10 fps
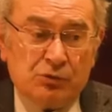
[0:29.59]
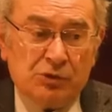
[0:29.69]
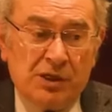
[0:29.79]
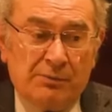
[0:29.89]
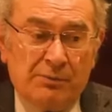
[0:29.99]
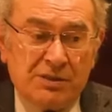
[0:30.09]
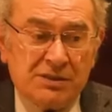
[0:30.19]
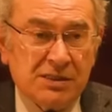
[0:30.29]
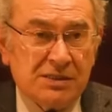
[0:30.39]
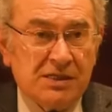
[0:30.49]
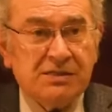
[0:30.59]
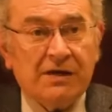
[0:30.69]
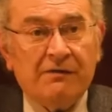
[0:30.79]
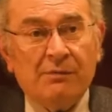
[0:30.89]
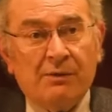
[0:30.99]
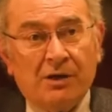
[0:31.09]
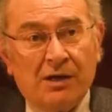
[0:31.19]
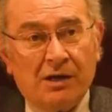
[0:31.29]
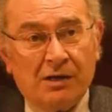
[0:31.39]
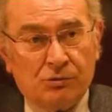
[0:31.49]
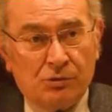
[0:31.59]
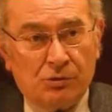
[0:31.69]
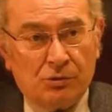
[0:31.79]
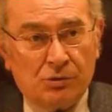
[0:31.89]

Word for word: bunu yapmazsan seni sevmem ha diyor.